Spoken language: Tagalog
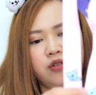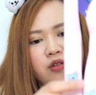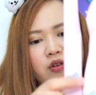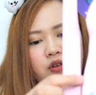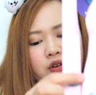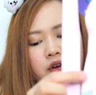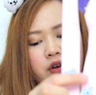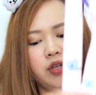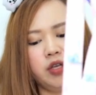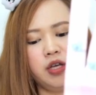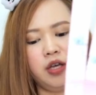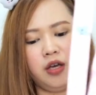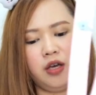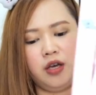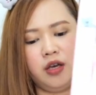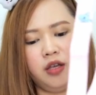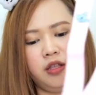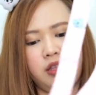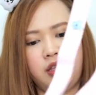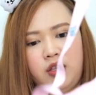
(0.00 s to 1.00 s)
logo
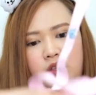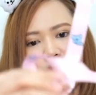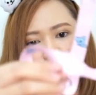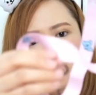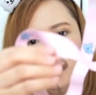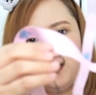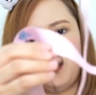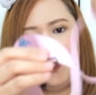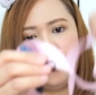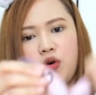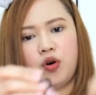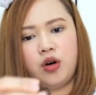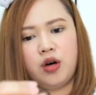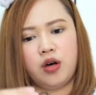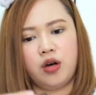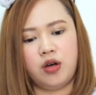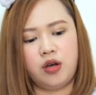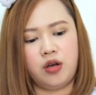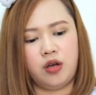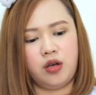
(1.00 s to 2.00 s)
niya. Then yung hook